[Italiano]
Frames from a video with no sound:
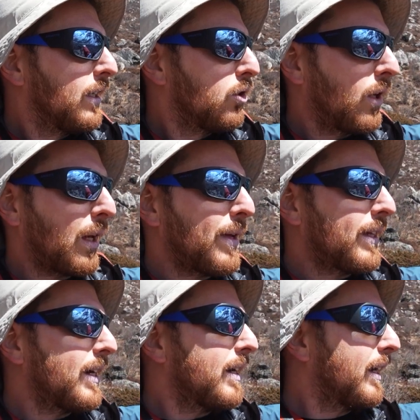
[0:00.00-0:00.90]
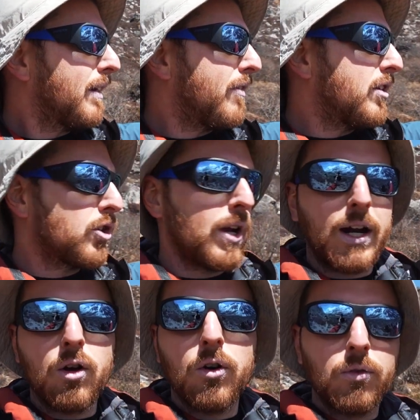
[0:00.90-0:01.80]
teoricamente che fa il giro
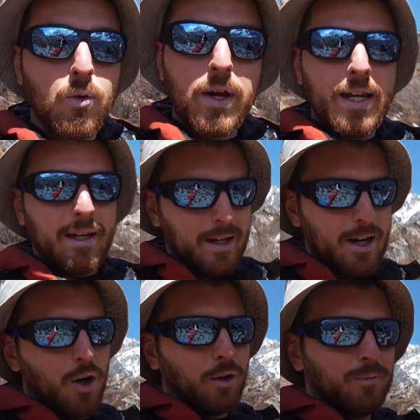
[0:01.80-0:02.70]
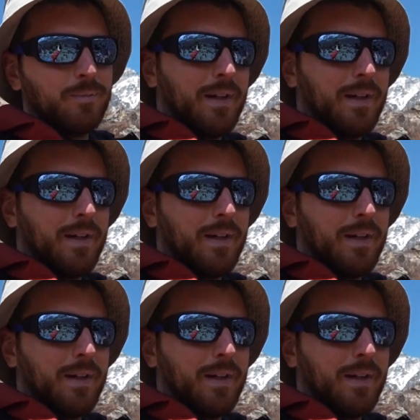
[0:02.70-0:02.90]
largo quindi io